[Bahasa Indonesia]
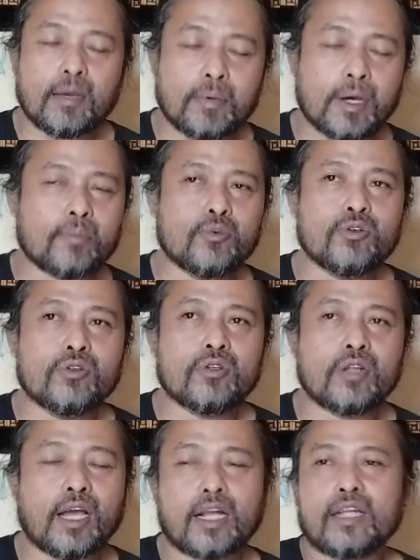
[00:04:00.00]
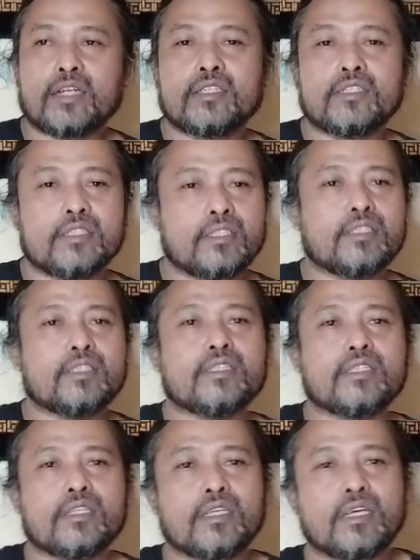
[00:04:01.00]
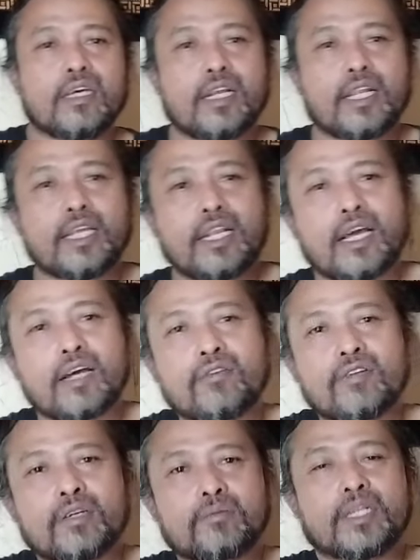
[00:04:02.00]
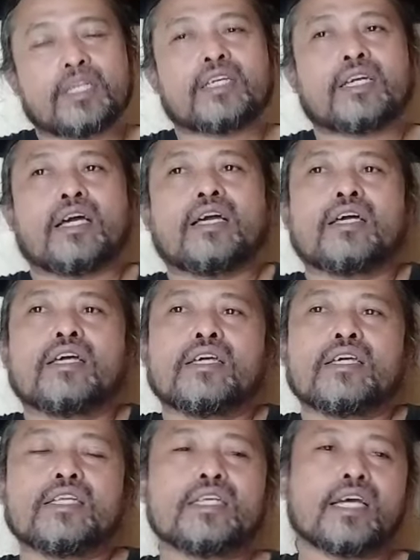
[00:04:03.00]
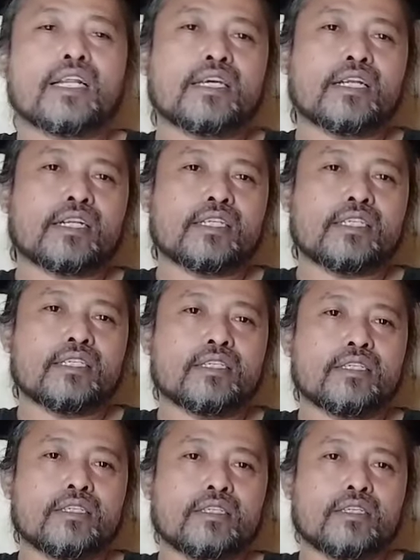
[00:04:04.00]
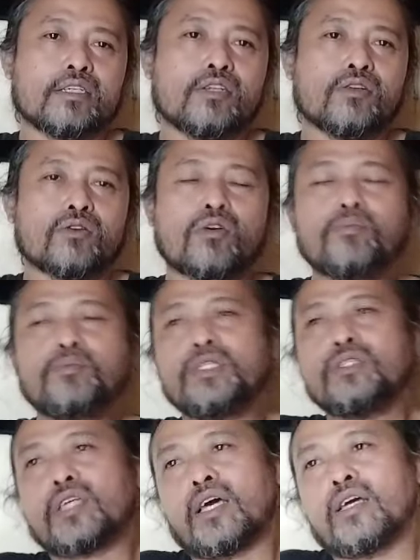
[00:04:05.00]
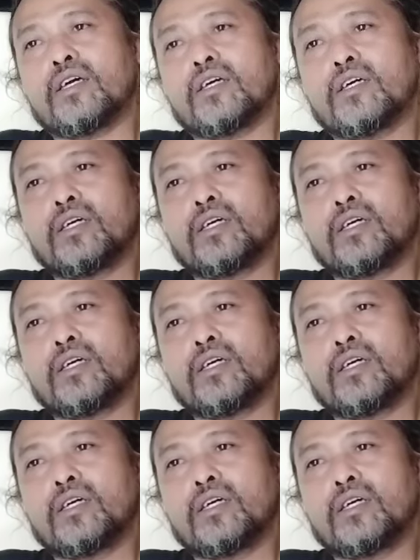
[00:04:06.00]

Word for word: apapun akan dilelang oleh mereka. Ini kan ngeri. Loh kok bisa?